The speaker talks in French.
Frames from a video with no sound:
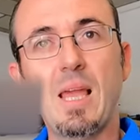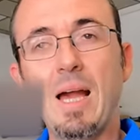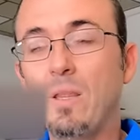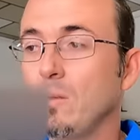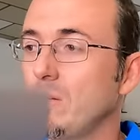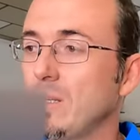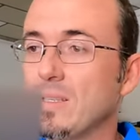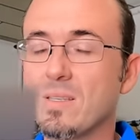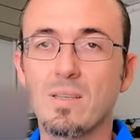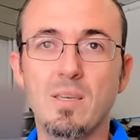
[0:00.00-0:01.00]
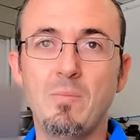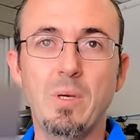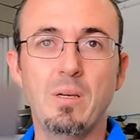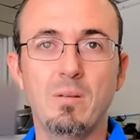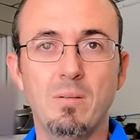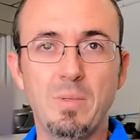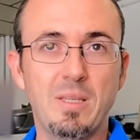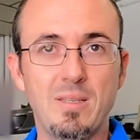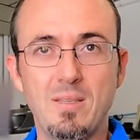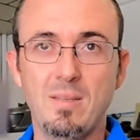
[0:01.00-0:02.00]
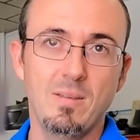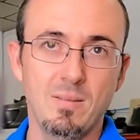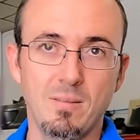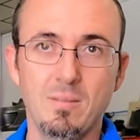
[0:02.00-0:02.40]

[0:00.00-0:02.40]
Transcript: Ah non, non, là c'est hyper maîtrisé.